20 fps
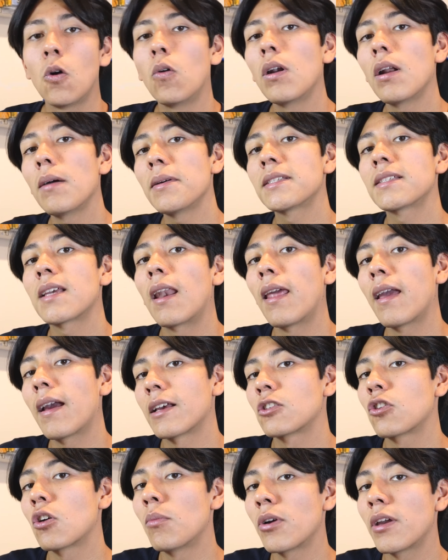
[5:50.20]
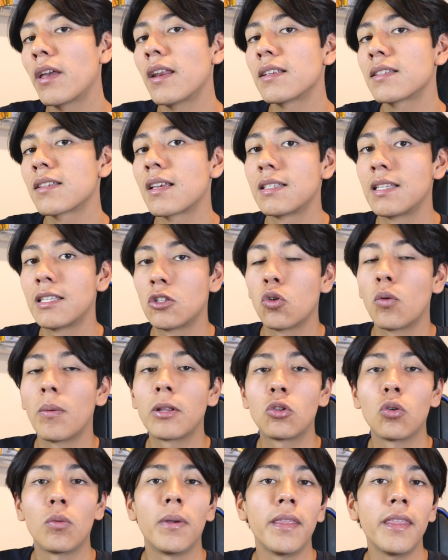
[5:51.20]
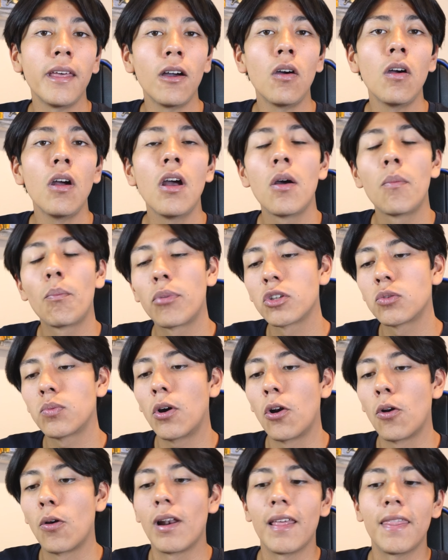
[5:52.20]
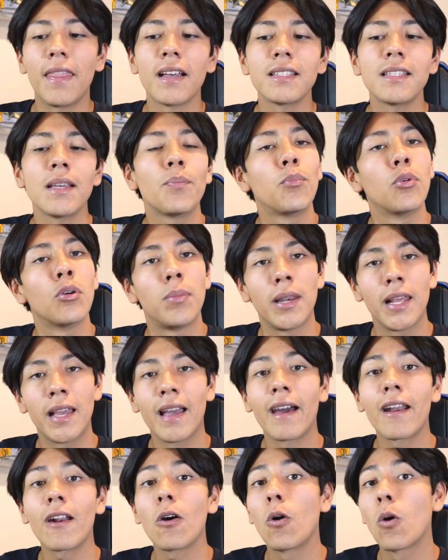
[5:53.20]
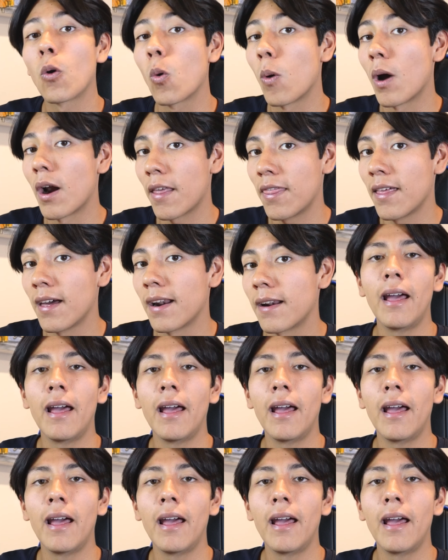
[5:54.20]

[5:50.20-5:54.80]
Una vez que elijas cómo quieres que se suba tu video, pues bueno, le das en publicar o guardar.